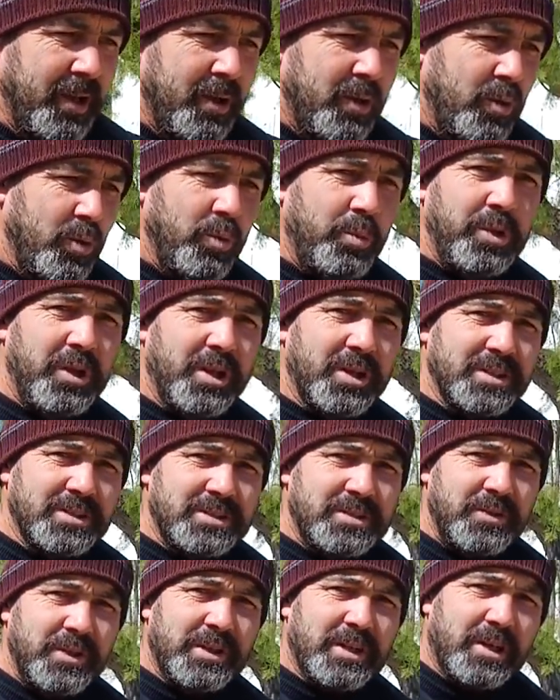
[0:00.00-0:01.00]
Но у меня есть
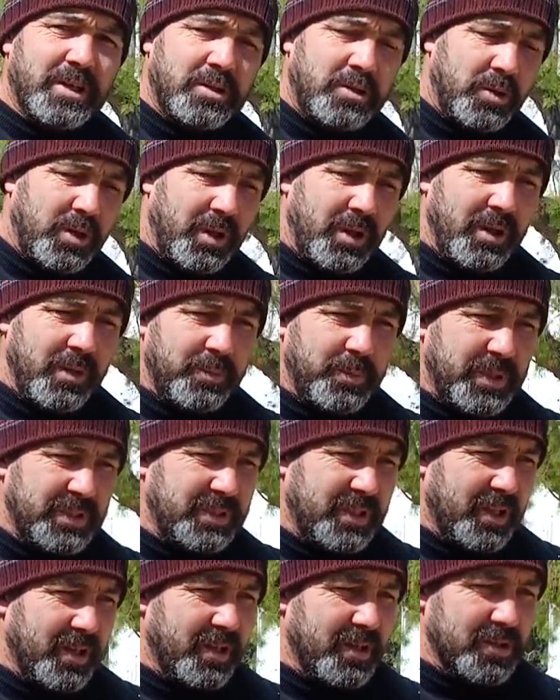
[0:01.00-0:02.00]
Света, которая
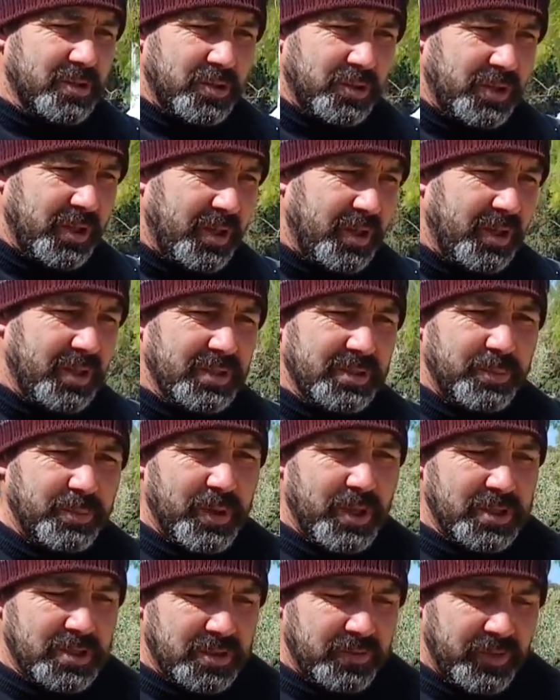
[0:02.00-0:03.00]
постоянно что-то
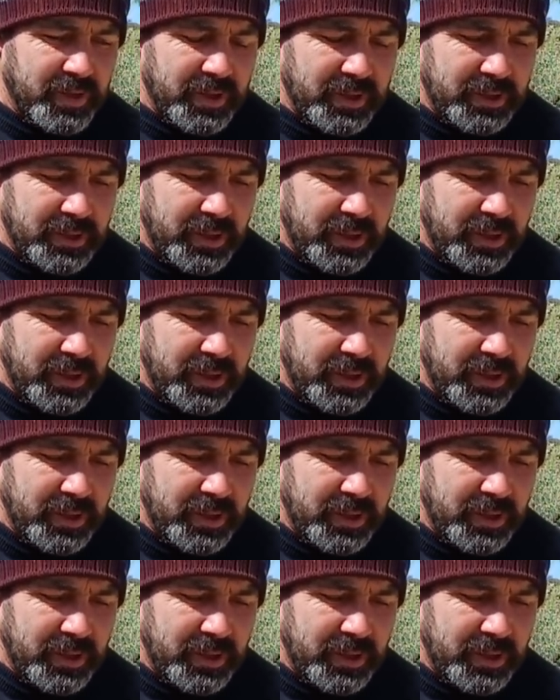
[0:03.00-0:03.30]
спрашивает.